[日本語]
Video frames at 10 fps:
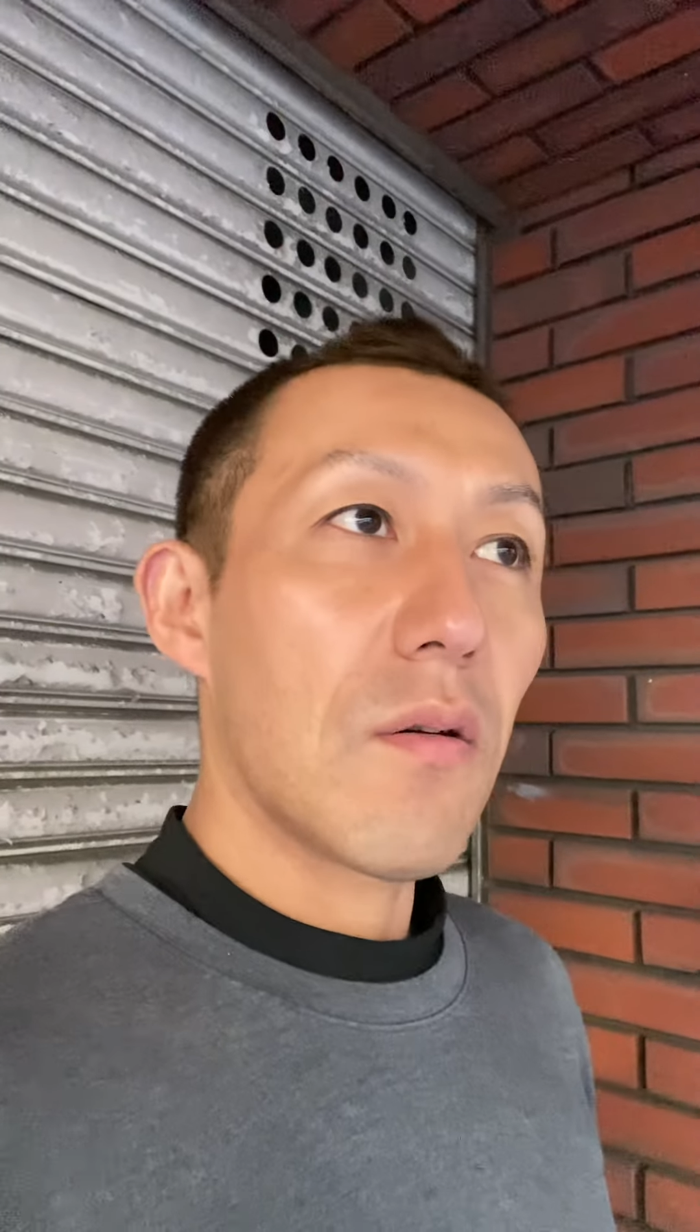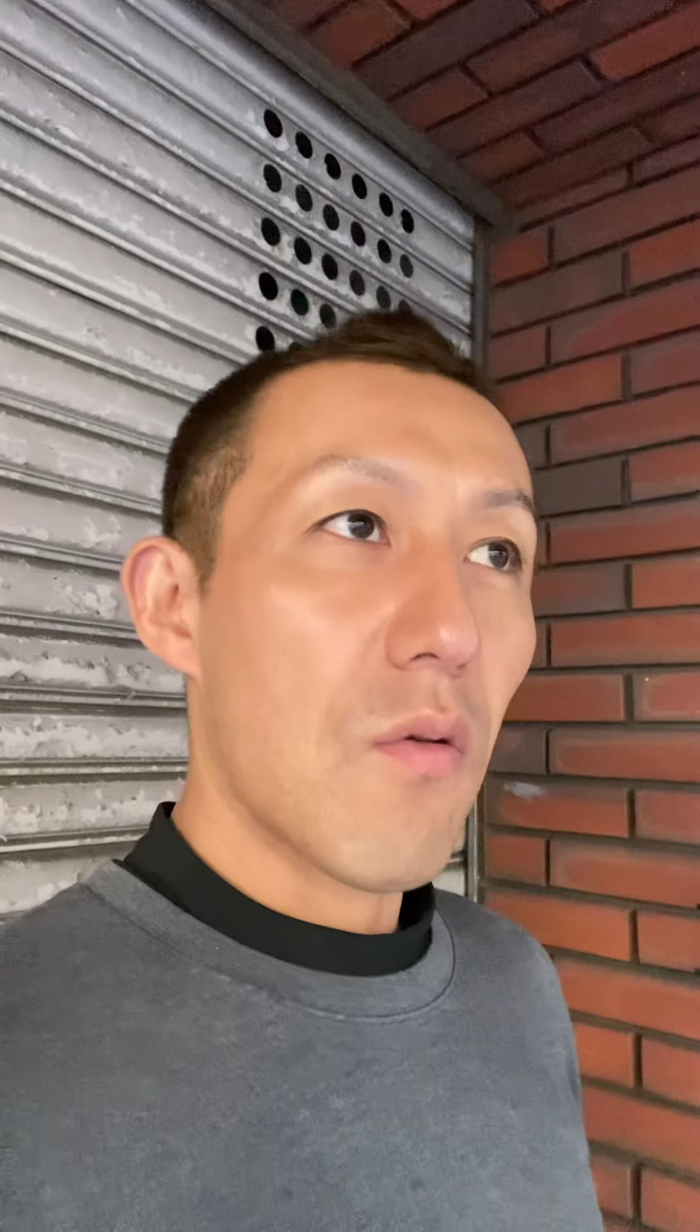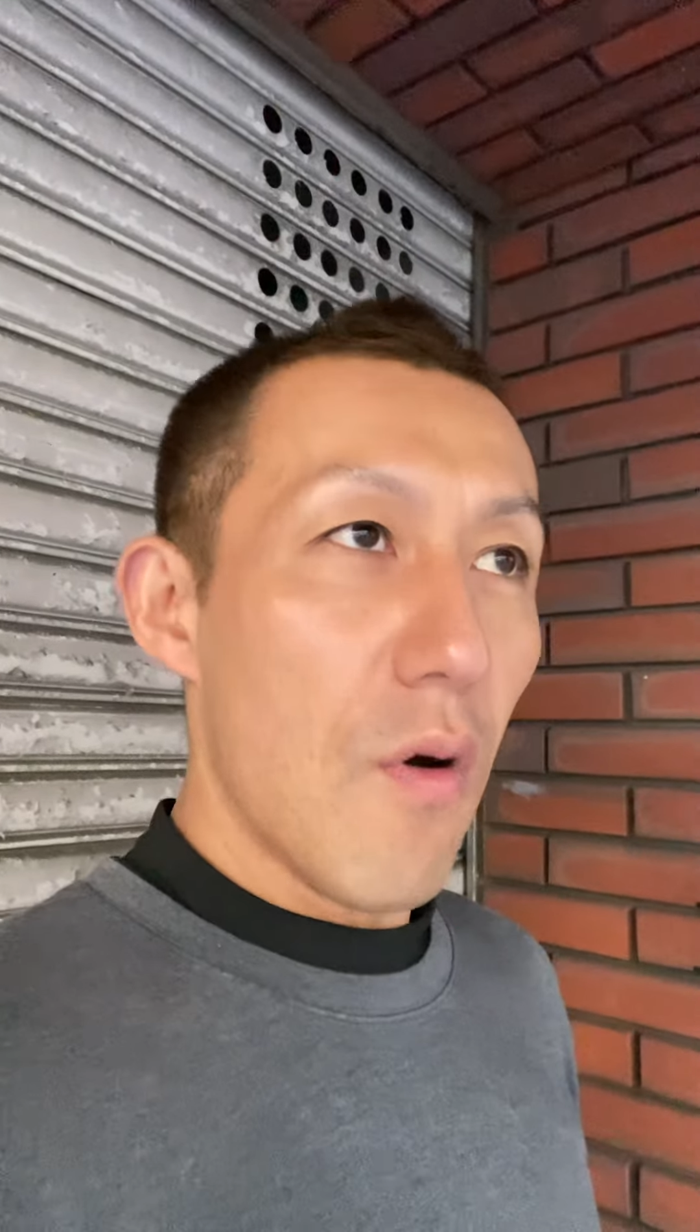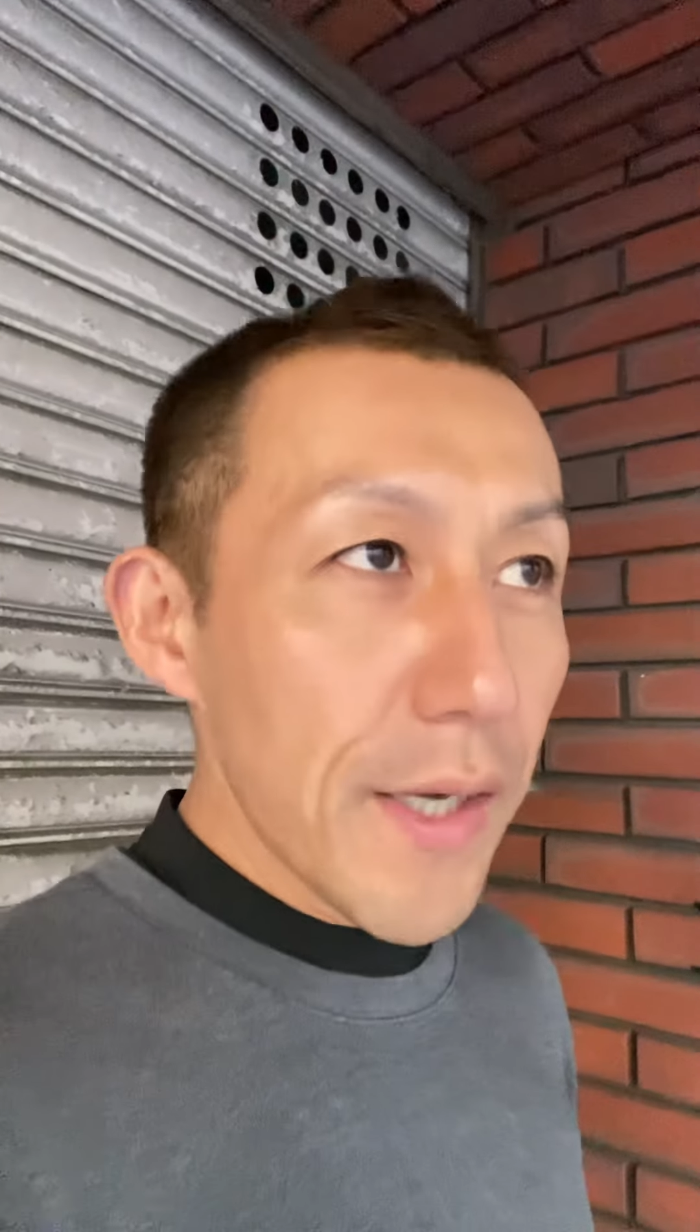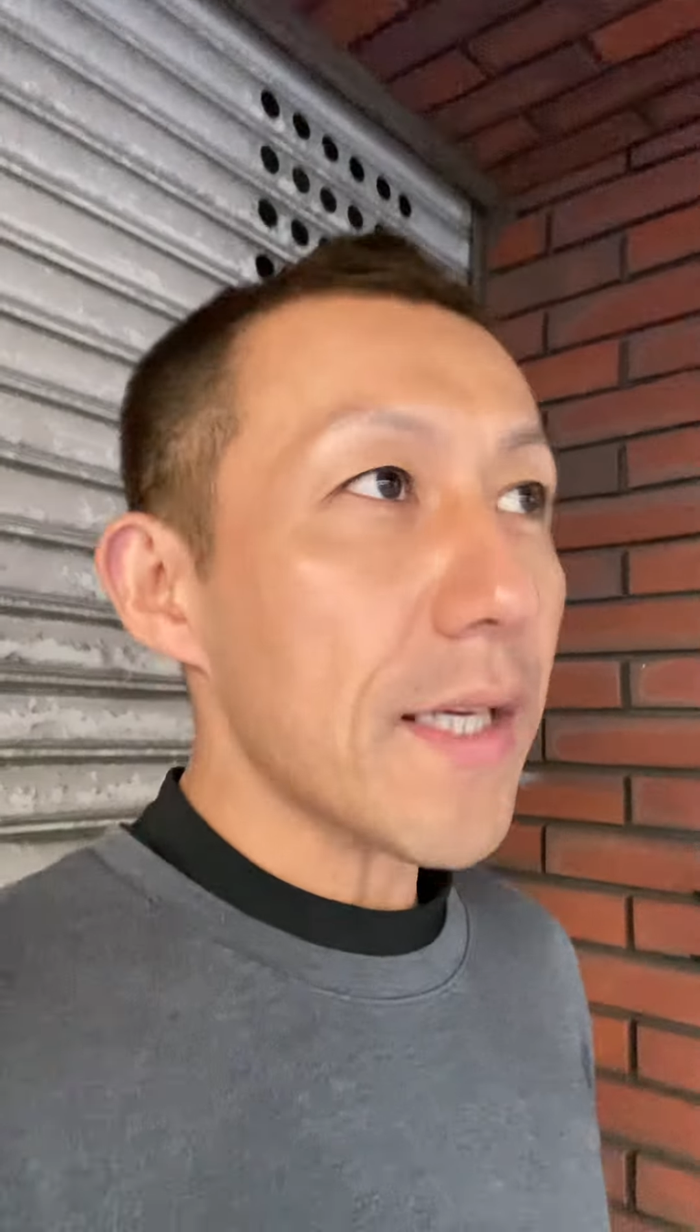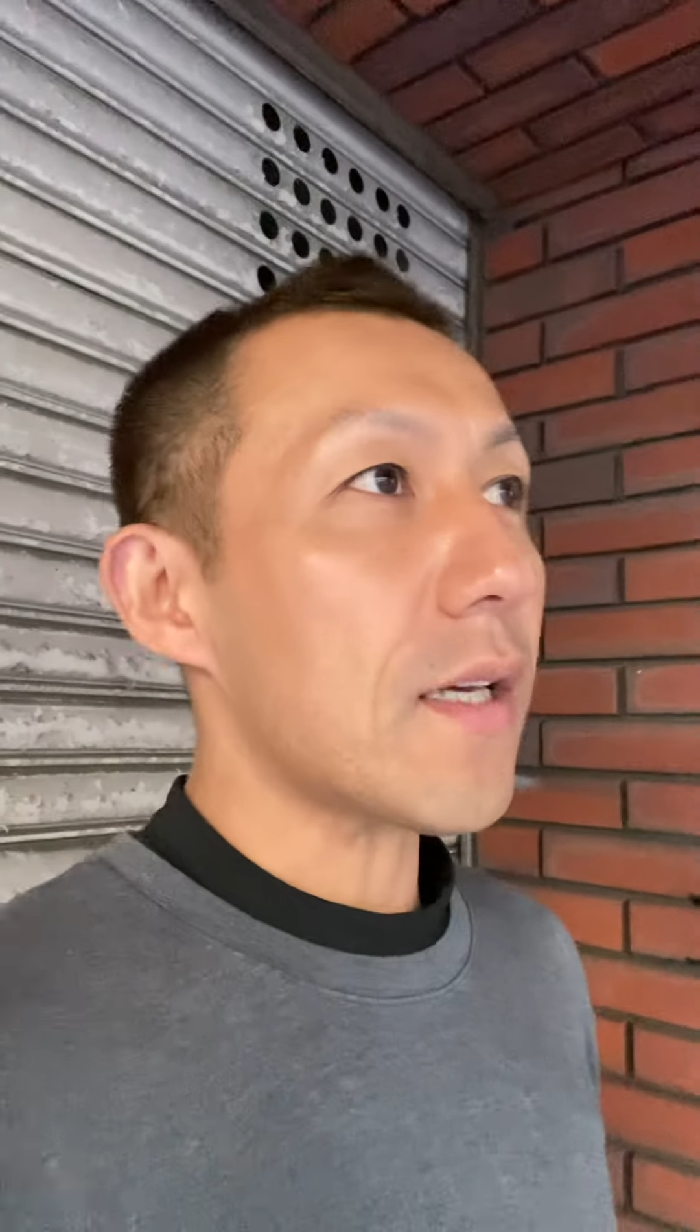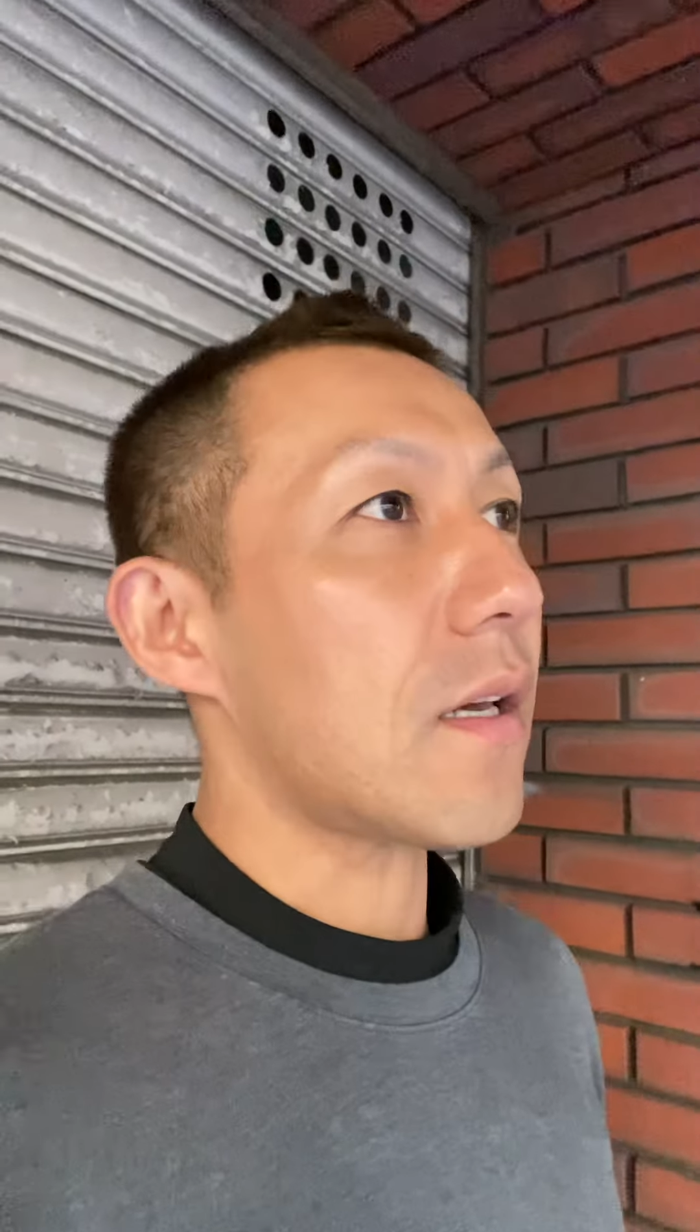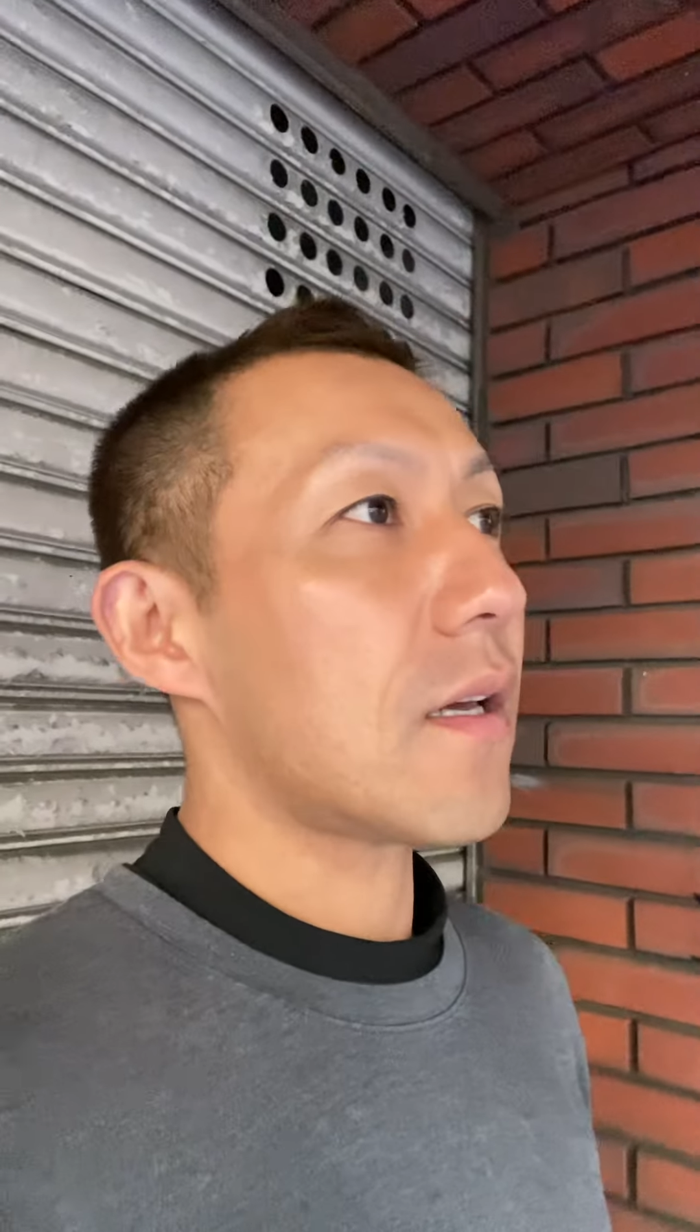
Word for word: おい